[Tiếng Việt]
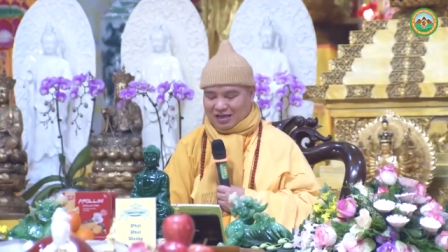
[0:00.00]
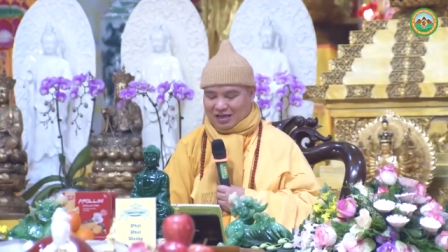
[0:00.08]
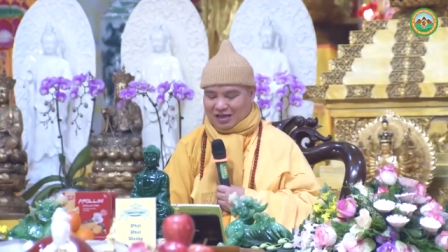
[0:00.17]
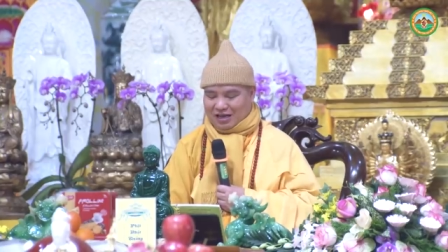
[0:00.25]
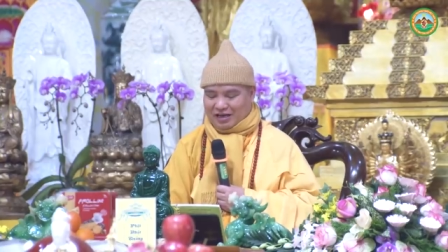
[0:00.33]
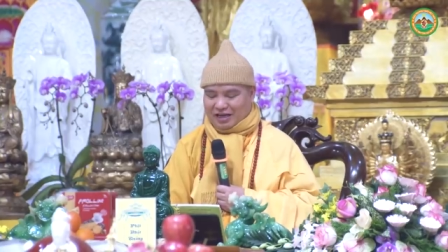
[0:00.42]

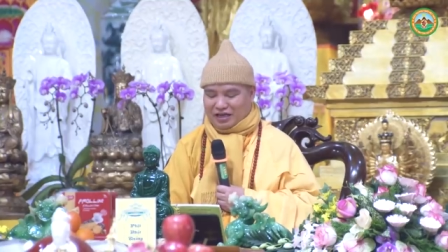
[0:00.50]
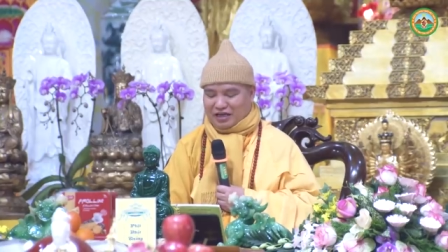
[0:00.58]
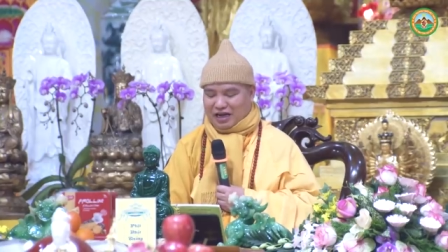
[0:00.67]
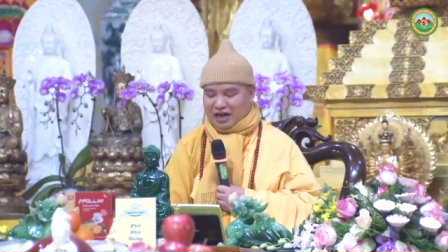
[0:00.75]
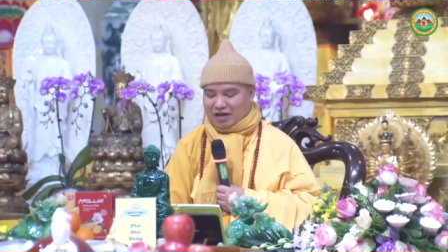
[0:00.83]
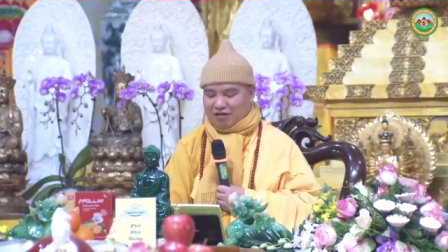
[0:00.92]
à, nên
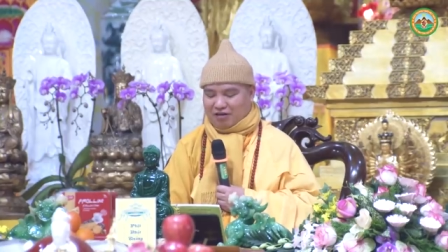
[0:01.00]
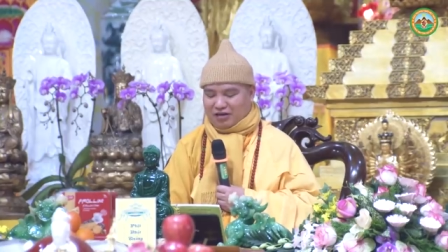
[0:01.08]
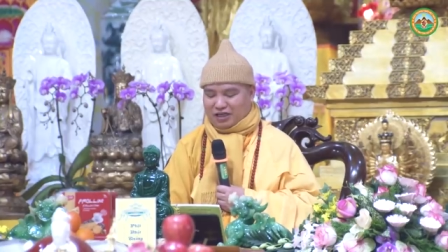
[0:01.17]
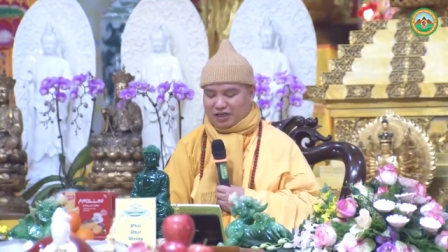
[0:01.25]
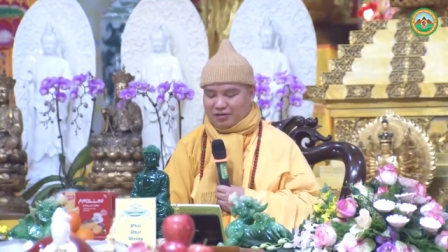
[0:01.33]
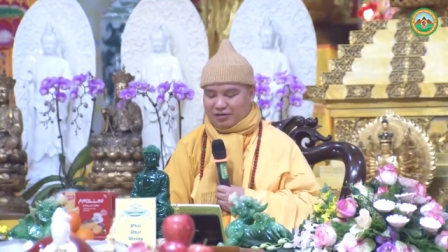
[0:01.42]
nhà
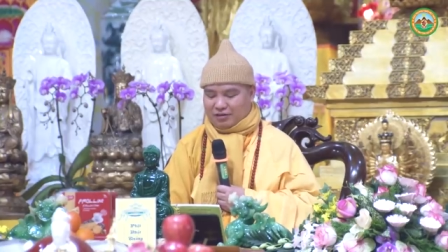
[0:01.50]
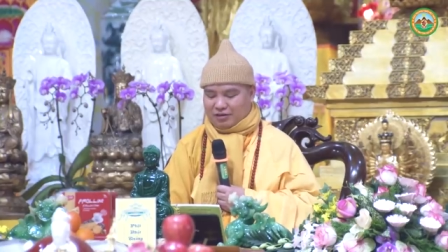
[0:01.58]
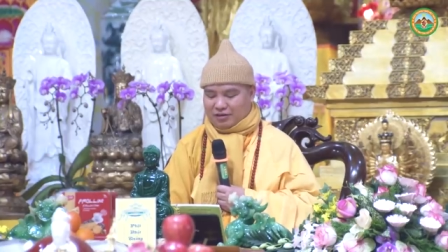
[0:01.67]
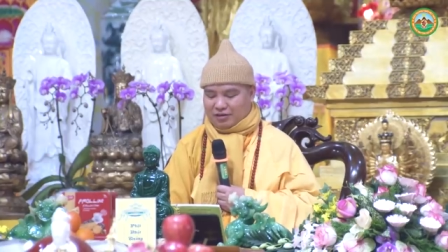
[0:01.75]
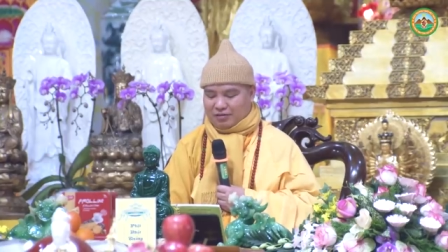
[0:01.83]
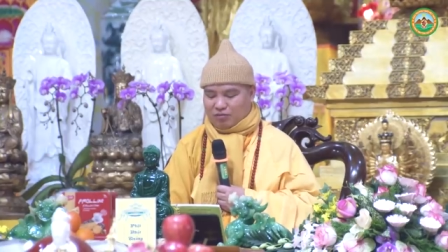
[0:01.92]
con á,
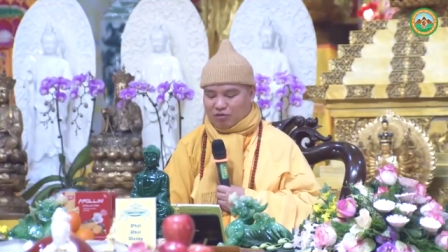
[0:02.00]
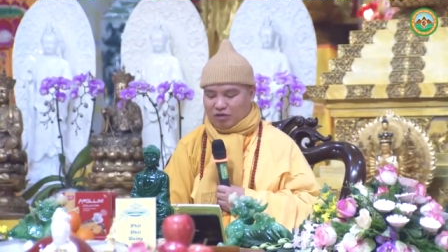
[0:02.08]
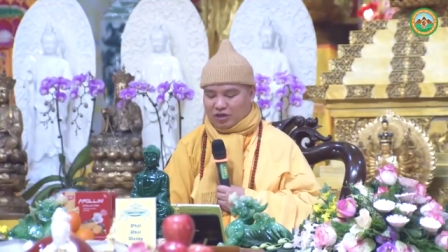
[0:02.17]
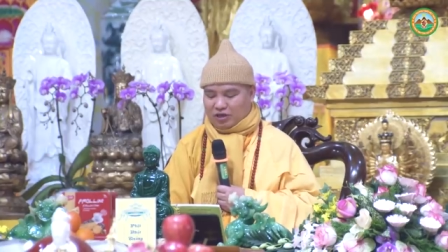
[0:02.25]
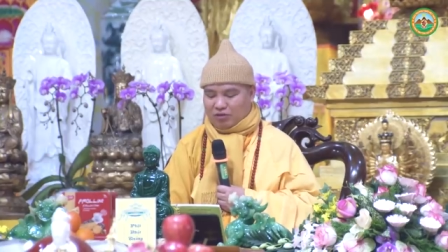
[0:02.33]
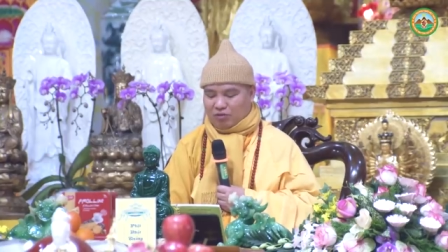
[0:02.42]

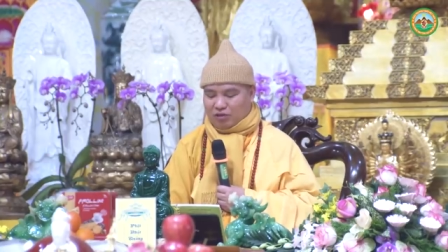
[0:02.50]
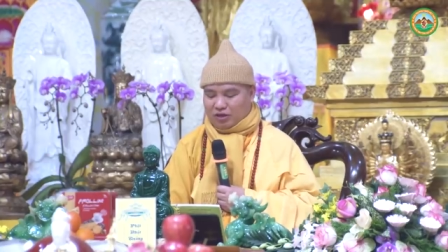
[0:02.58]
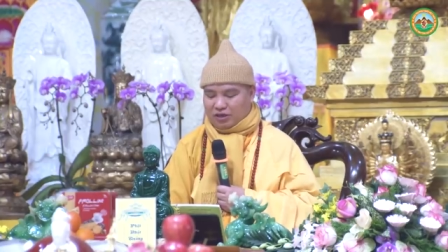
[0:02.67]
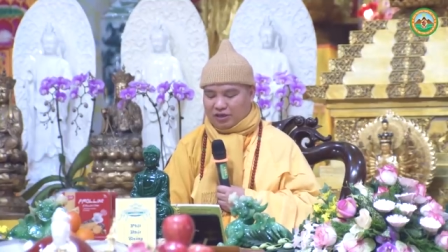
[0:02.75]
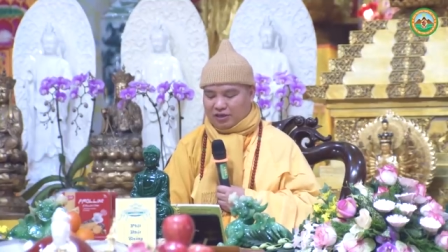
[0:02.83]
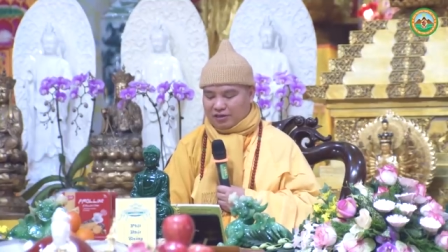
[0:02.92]
muốn ờ, hút
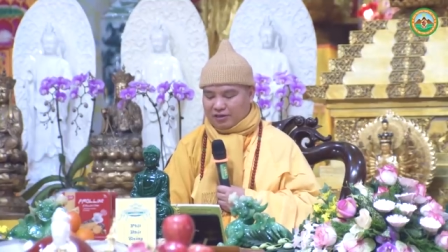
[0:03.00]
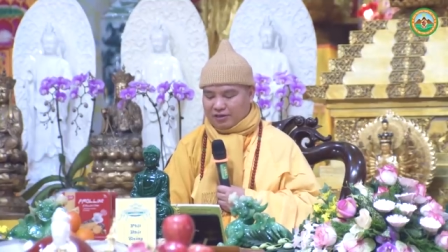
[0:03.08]
ờ,